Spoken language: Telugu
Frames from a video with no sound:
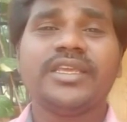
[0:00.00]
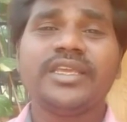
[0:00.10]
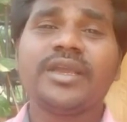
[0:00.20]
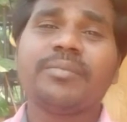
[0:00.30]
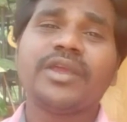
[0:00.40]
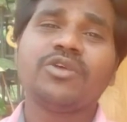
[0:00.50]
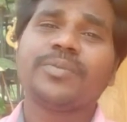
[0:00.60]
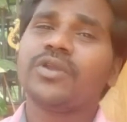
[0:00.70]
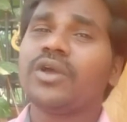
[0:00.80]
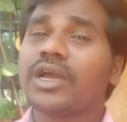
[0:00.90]
ఈఎంఐ e
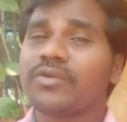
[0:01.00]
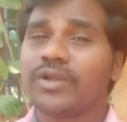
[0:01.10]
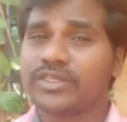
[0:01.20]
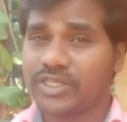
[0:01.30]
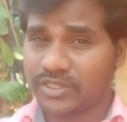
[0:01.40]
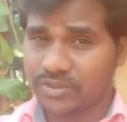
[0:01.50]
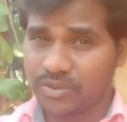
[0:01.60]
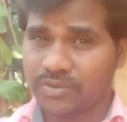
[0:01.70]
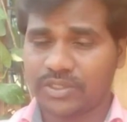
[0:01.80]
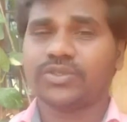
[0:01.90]
రూపంలో కన్వర్ట్
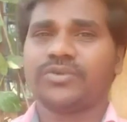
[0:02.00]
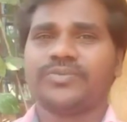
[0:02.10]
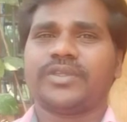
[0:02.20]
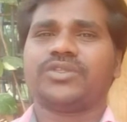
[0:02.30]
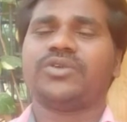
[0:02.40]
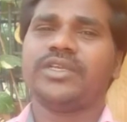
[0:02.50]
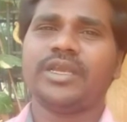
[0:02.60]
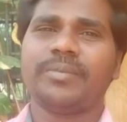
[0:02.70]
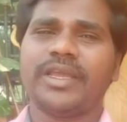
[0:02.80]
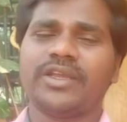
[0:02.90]
చేసుకోవచ్చు సో
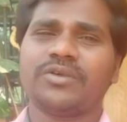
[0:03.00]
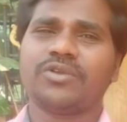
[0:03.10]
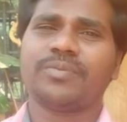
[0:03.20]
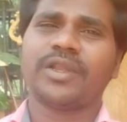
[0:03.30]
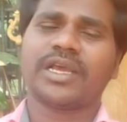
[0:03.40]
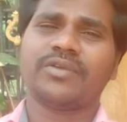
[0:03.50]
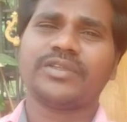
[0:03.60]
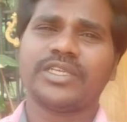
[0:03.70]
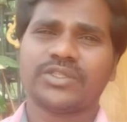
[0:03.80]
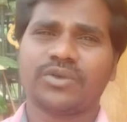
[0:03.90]
ఈఎంఐ e రూపంలో
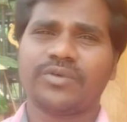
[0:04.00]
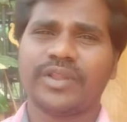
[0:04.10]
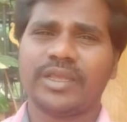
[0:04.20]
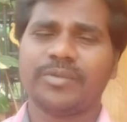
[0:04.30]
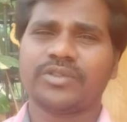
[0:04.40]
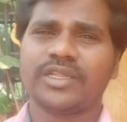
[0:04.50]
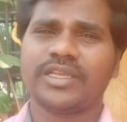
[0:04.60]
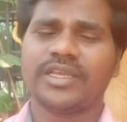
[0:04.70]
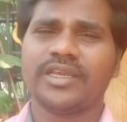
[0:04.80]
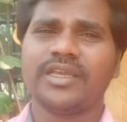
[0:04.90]
కన్వర్ట్ చేసుకోవడం వల్ల
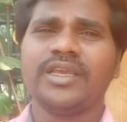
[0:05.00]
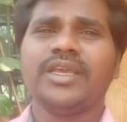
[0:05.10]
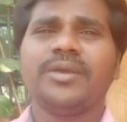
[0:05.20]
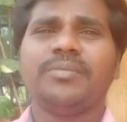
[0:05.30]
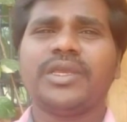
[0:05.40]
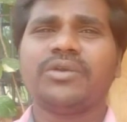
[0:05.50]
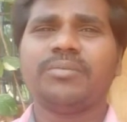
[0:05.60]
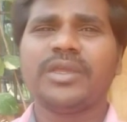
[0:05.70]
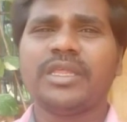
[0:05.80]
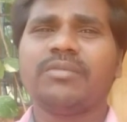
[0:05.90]
ఏమవుతుందంటే మీకు
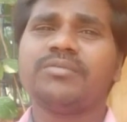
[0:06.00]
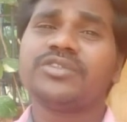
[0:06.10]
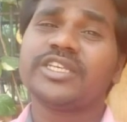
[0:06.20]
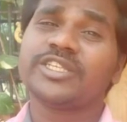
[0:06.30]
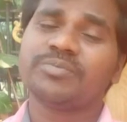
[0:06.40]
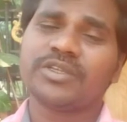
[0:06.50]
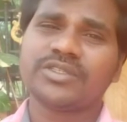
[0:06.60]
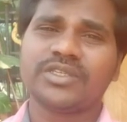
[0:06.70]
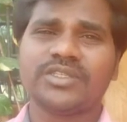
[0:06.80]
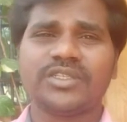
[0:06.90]
మినిమం సిక్స్
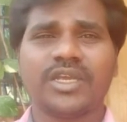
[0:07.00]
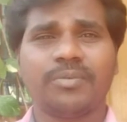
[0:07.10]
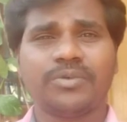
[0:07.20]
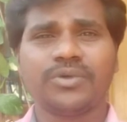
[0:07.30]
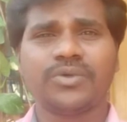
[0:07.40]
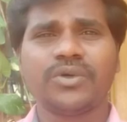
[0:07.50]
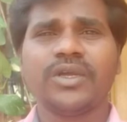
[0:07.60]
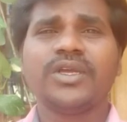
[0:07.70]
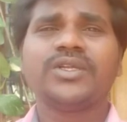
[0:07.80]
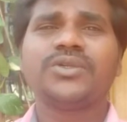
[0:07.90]
మంత్స్ నుంచి అప్ టు
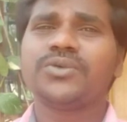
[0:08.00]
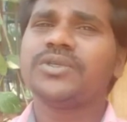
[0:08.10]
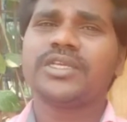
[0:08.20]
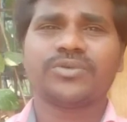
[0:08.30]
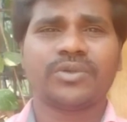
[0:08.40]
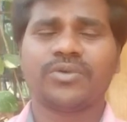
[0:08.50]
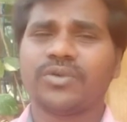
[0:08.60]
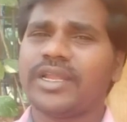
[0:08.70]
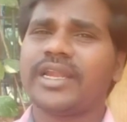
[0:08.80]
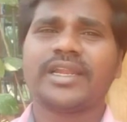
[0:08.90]
టూ ఇయర్స్ వరకు
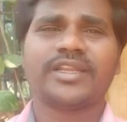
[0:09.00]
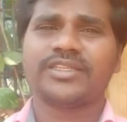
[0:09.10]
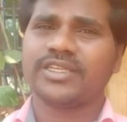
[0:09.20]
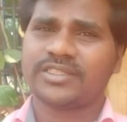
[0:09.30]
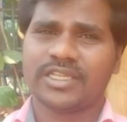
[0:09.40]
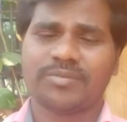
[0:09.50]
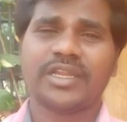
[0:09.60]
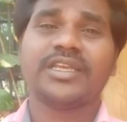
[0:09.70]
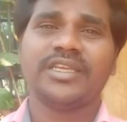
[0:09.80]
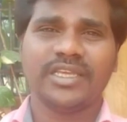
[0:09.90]
కూడా ఎంటర్టైన్
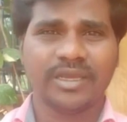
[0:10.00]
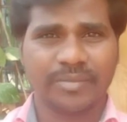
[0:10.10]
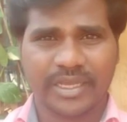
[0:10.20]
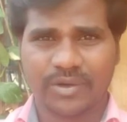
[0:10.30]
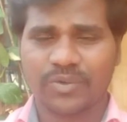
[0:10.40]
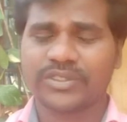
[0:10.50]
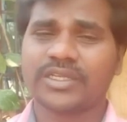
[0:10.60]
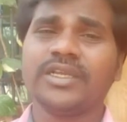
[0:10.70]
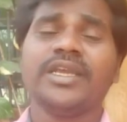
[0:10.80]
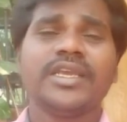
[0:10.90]
చేస్తారనమాట ఈ ఈఎంఐ
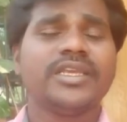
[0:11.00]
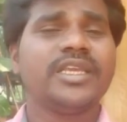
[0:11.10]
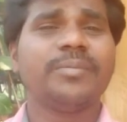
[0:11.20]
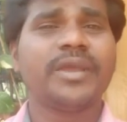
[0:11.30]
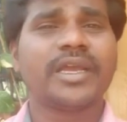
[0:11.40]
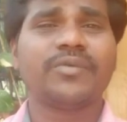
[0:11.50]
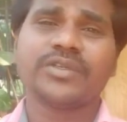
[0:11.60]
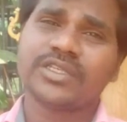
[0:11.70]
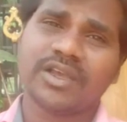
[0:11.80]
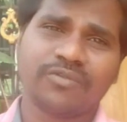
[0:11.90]
కన్వర్షన్ ఈఎంఐ
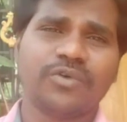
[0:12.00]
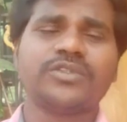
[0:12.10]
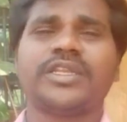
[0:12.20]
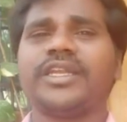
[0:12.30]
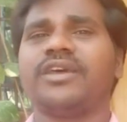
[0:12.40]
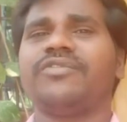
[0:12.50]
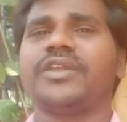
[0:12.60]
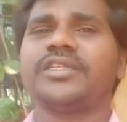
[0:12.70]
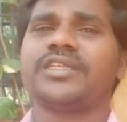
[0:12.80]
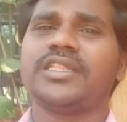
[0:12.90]
కన్వర్షన్ అఫ్ కోర్స్ రేట్ ఆఫ్
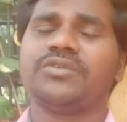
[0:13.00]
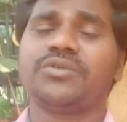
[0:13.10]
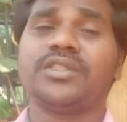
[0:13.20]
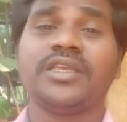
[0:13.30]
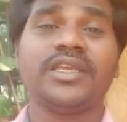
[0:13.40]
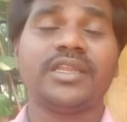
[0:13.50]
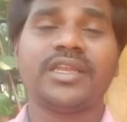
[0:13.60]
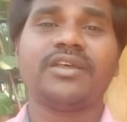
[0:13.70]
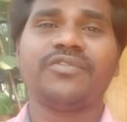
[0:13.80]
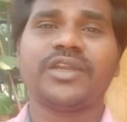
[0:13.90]
ఇంట్రెస్ట్ అనేది ఉంటుంది ఈ
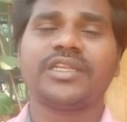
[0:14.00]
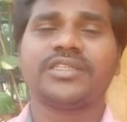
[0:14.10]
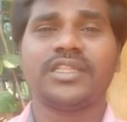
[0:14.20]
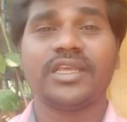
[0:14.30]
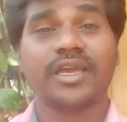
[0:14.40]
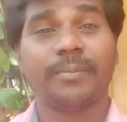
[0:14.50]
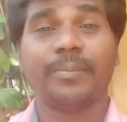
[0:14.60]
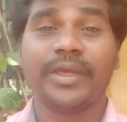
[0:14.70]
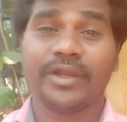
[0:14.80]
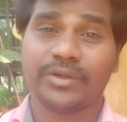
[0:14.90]
రేట్ ఆఫ్ ఇంట్రెస్ట్ అనేది
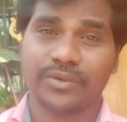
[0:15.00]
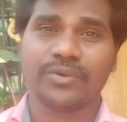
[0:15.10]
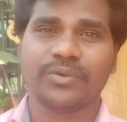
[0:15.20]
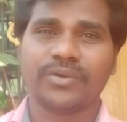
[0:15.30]
కంపేర్ టు